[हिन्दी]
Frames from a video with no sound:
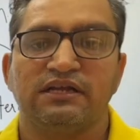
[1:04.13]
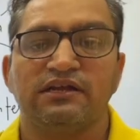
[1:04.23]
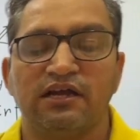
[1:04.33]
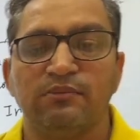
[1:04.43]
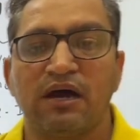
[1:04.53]

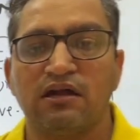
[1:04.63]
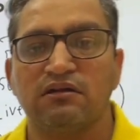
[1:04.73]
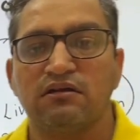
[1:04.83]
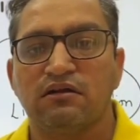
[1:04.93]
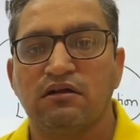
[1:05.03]
लेकिन कई
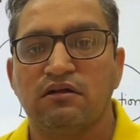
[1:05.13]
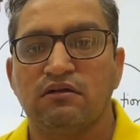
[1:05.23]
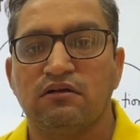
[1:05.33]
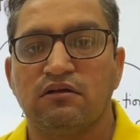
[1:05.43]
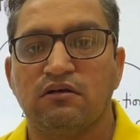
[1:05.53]
बार
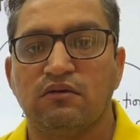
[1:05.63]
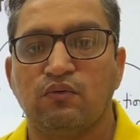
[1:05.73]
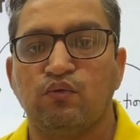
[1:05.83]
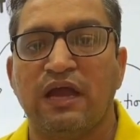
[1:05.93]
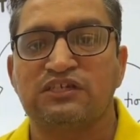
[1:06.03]

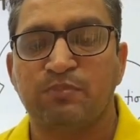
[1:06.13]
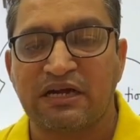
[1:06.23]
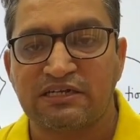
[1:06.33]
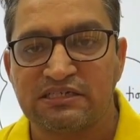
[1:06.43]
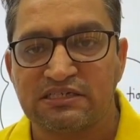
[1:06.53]
वो
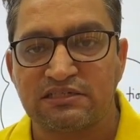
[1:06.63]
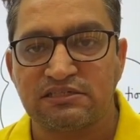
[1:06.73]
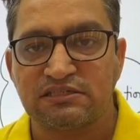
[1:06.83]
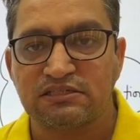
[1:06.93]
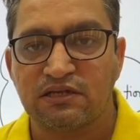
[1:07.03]

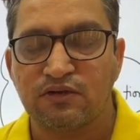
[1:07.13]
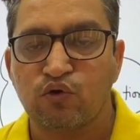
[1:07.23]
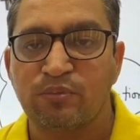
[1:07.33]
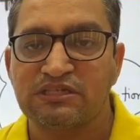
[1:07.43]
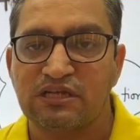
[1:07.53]
एक्सपेक्टेशंस
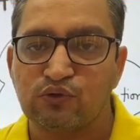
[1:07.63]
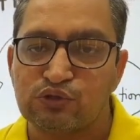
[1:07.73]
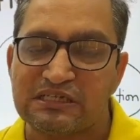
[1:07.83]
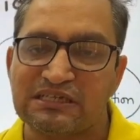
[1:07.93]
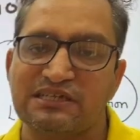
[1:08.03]
को बच्चा
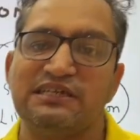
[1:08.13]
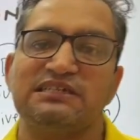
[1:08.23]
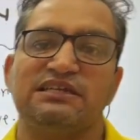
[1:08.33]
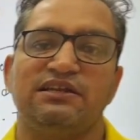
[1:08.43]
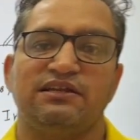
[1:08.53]
दूसरे
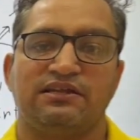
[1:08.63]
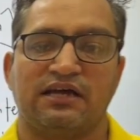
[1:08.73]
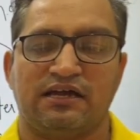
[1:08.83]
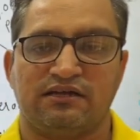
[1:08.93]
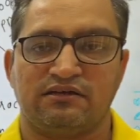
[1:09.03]
तरीके से ले
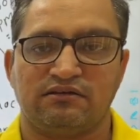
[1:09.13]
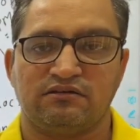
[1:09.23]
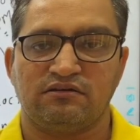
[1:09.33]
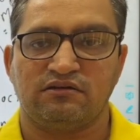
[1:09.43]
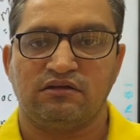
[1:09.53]
लेता है
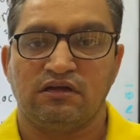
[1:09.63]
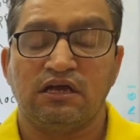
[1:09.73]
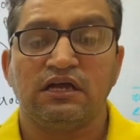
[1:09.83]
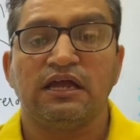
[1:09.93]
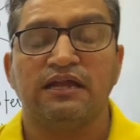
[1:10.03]

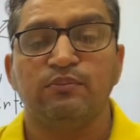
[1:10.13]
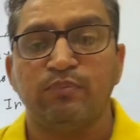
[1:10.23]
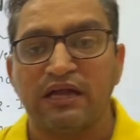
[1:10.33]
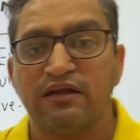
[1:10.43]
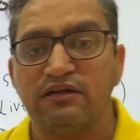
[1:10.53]
यानी
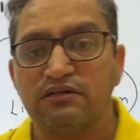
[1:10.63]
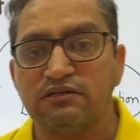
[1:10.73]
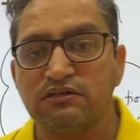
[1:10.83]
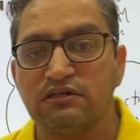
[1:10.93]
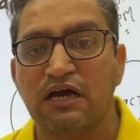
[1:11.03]
पेरेंट
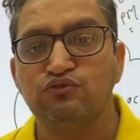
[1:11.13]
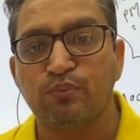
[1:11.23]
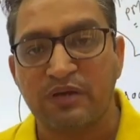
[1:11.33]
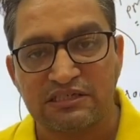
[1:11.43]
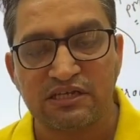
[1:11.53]
का
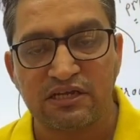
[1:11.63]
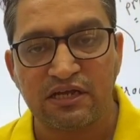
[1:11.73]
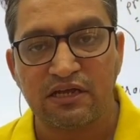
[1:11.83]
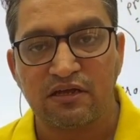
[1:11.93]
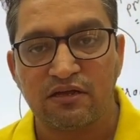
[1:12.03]
जो प्रेशर
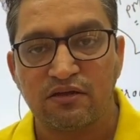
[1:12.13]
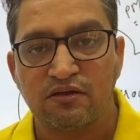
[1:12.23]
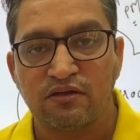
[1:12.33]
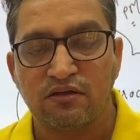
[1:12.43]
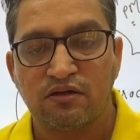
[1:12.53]
है
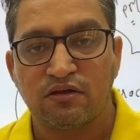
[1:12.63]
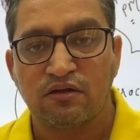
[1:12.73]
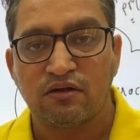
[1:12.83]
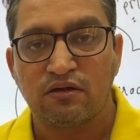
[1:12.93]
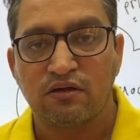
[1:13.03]

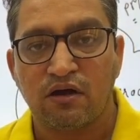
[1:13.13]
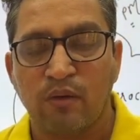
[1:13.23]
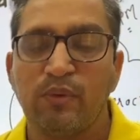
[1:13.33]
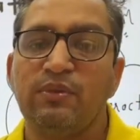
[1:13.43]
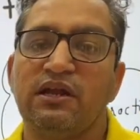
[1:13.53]

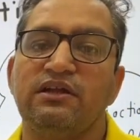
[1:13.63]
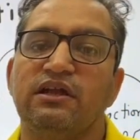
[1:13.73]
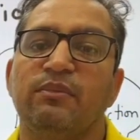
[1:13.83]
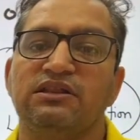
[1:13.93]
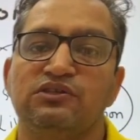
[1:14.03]
हमें
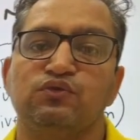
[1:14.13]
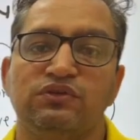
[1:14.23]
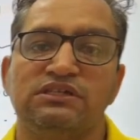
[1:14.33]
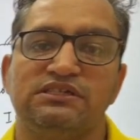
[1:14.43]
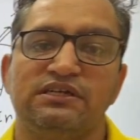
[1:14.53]
पेरेंट की बातें
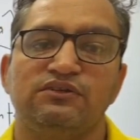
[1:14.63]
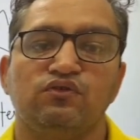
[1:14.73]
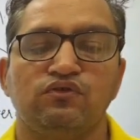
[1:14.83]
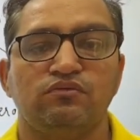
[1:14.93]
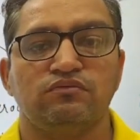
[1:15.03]
सुननी चाहिए
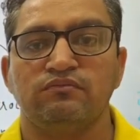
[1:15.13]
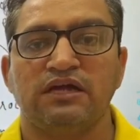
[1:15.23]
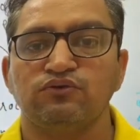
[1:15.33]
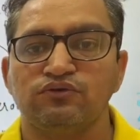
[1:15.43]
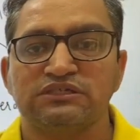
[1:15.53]
तो
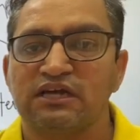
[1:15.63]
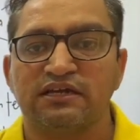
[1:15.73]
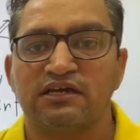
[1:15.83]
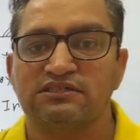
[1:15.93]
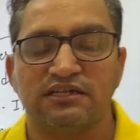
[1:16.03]
मैं तो इसका
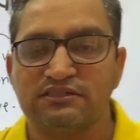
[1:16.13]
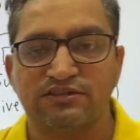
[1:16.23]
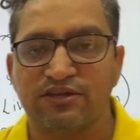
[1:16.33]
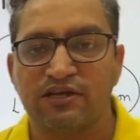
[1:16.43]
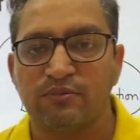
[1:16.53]
एक आसान
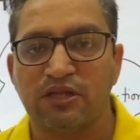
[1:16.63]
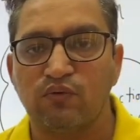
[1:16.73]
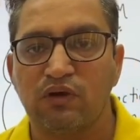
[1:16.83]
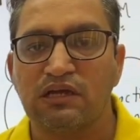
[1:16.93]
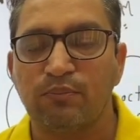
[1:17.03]
सा तरीका
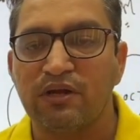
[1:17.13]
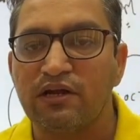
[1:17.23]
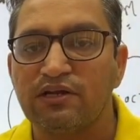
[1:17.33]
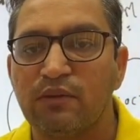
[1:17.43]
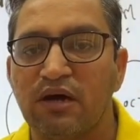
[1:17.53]
बताऊंगा कि
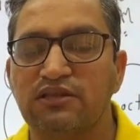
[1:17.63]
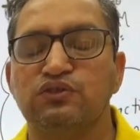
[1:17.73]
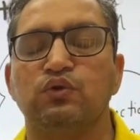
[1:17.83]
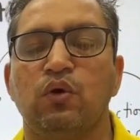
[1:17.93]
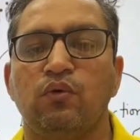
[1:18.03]
पेरेंट की
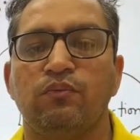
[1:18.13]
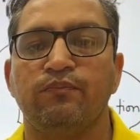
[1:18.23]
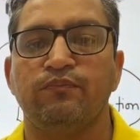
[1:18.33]
बातें सुनो